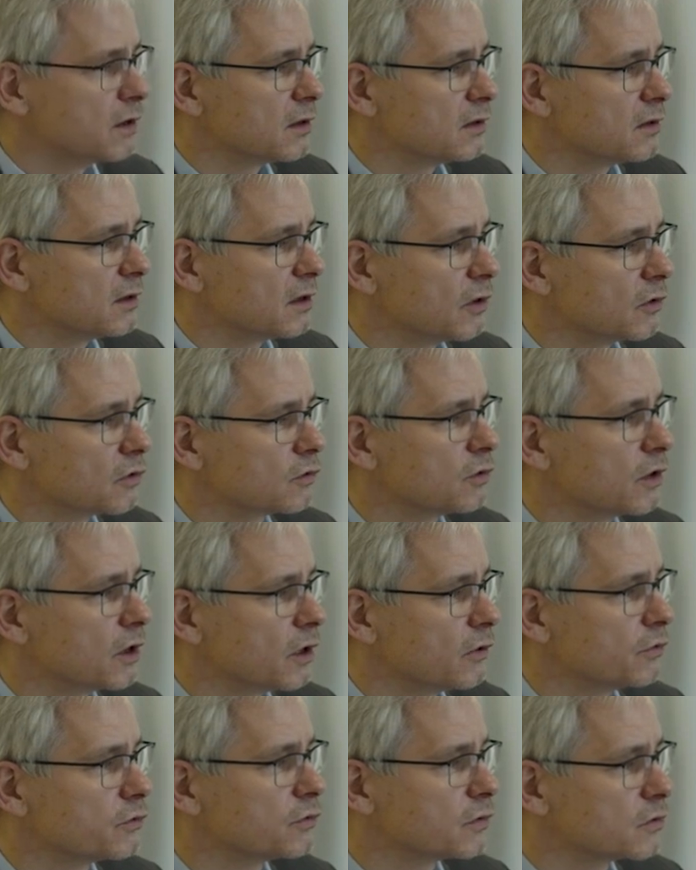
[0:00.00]
ja. die
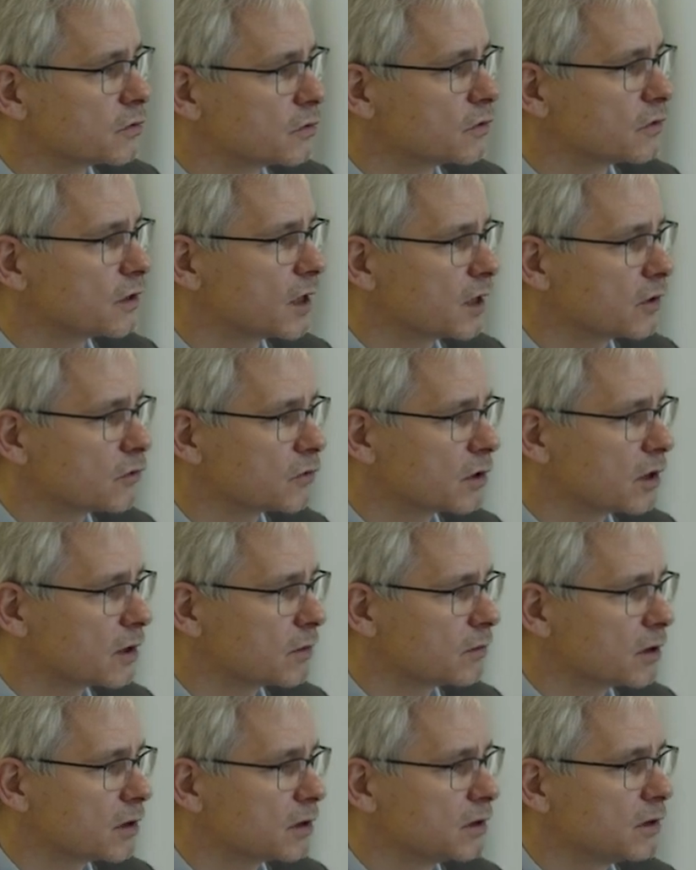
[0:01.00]
Haustür auf sozusagen,
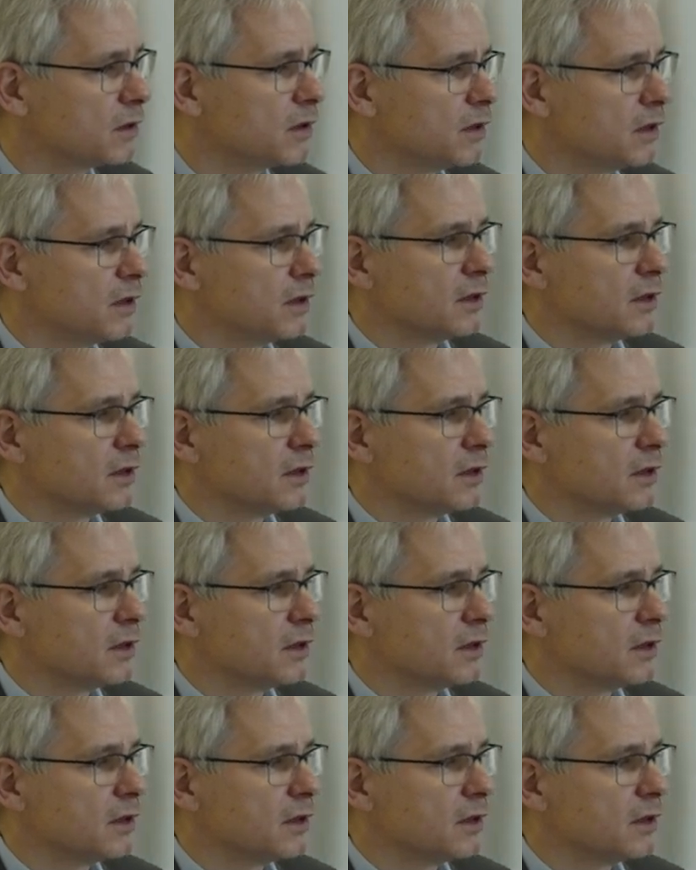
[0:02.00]
sondern man